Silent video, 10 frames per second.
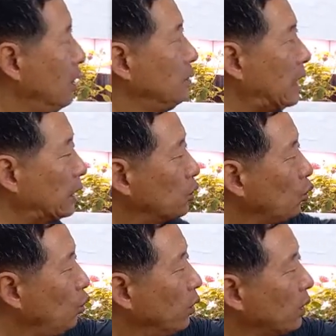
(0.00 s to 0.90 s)

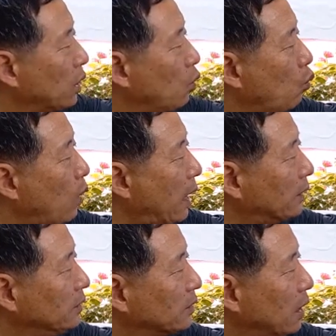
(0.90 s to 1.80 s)
자손에게는
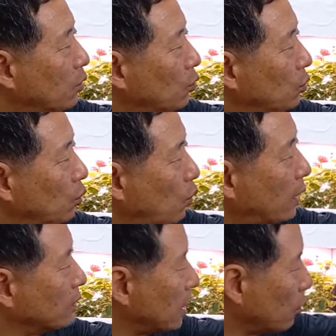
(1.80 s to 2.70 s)
완상군,
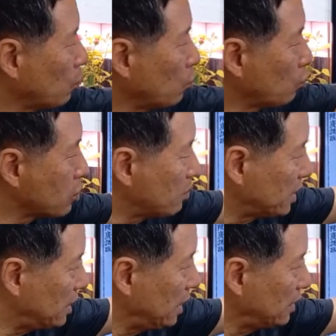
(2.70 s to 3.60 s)
완상군이 누구냐면
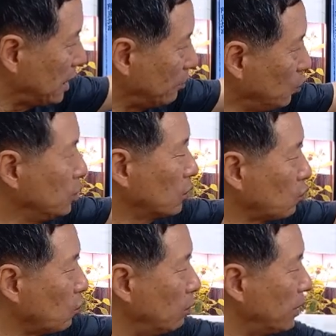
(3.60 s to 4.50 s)
체제,
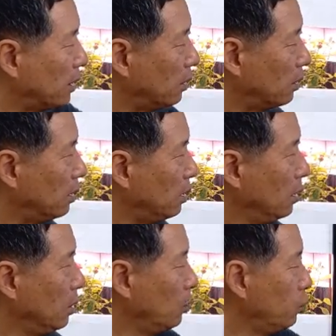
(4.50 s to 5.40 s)
문정공을 말하는
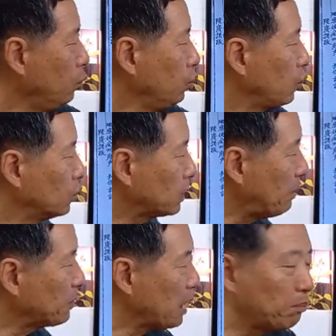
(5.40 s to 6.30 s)
후손
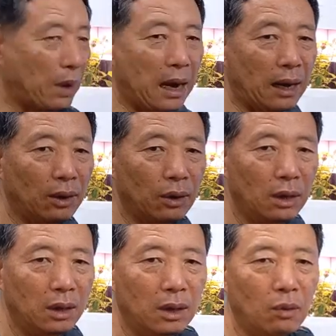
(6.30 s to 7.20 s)
삼계파,
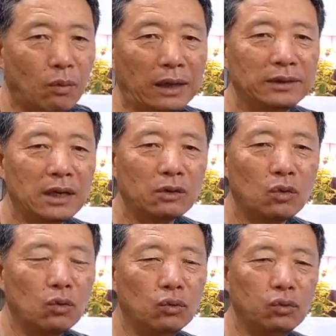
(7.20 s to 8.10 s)

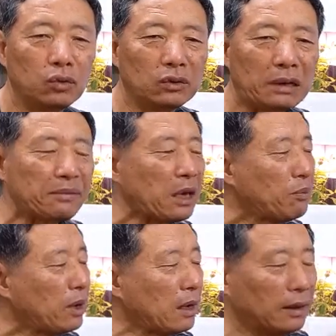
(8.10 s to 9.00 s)
완상공 후손
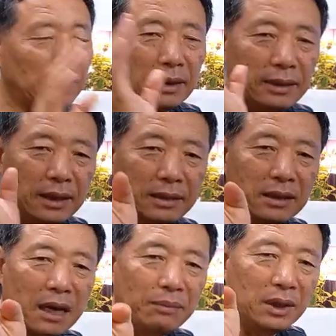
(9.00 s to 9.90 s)
삼계파라는 게
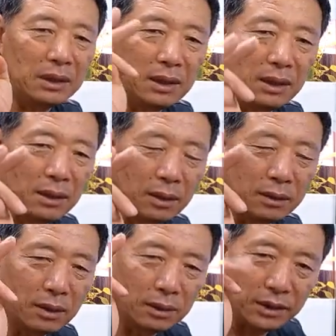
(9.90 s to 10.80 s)
최삼위,
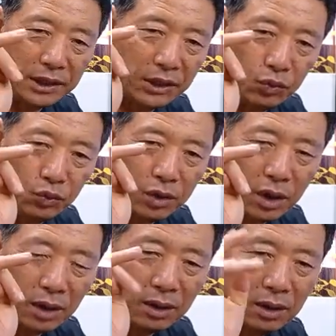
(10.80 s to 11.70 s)
최덕성,
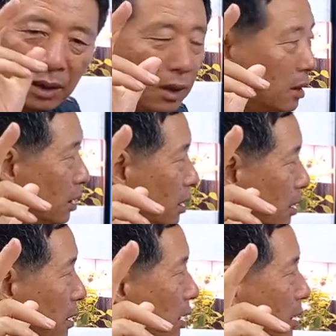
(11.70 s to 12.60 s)
최유경
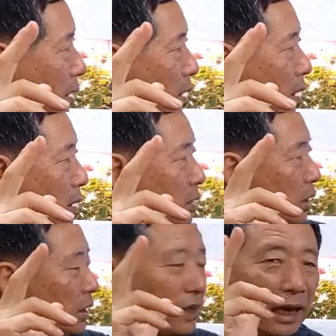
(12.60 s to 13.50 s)
그러니까
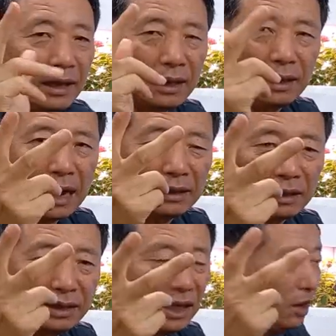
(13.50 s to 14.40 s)
체제의
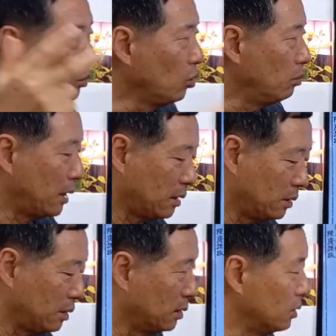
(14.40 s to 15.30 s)
아들 세 분을
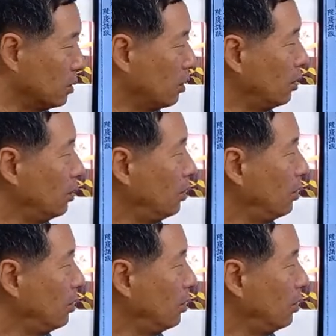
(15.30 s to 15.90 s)
말하는 거죠.